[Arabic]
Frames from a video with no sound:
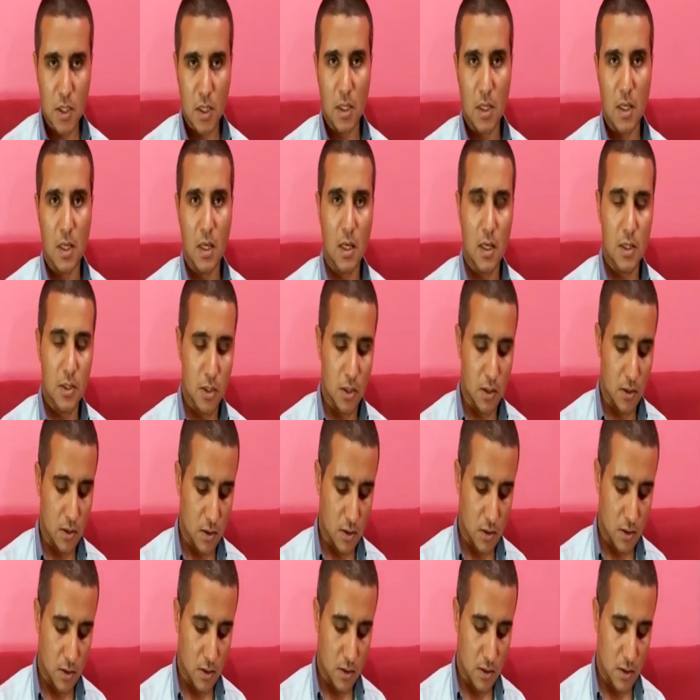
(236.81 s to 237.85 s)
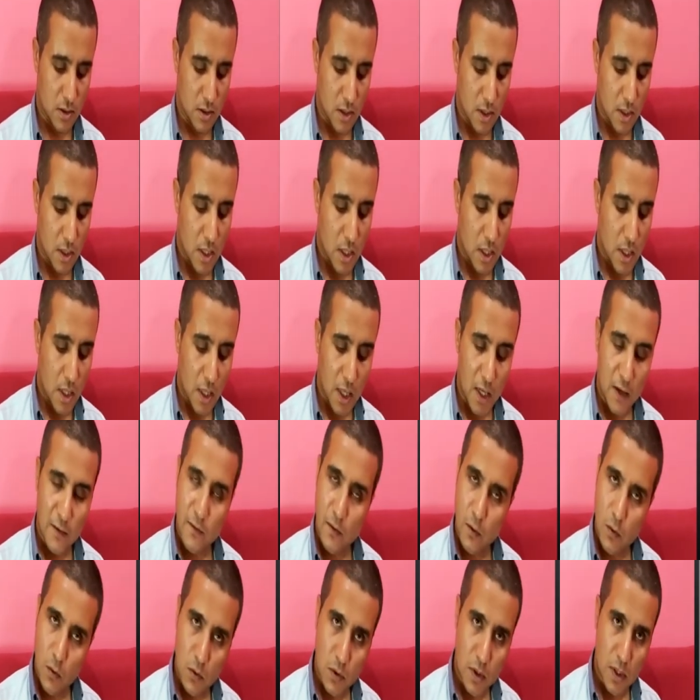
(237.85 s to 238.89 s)
الحجر كيف
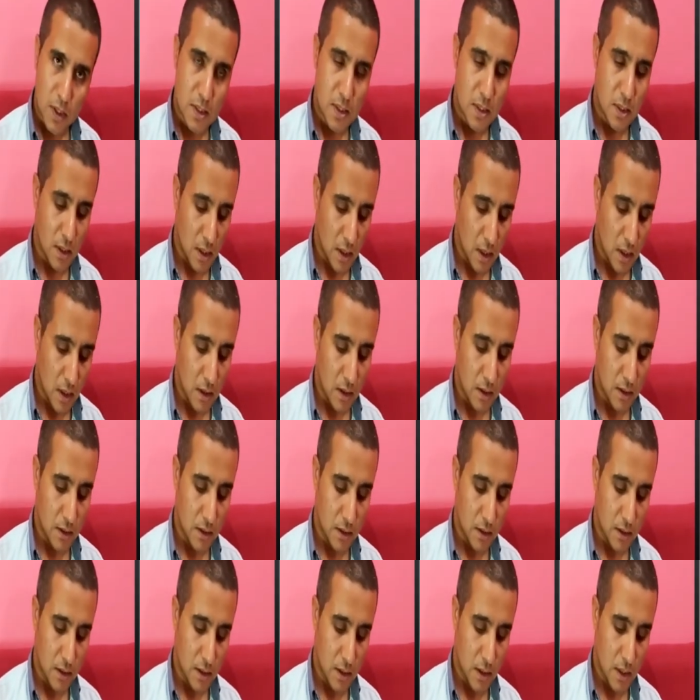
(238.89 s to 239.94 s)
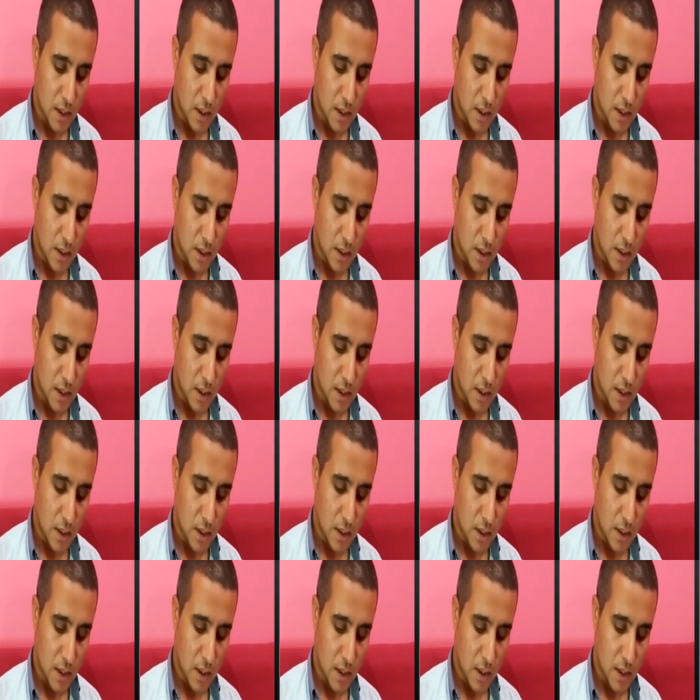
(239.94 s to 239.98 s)
كنا صغارا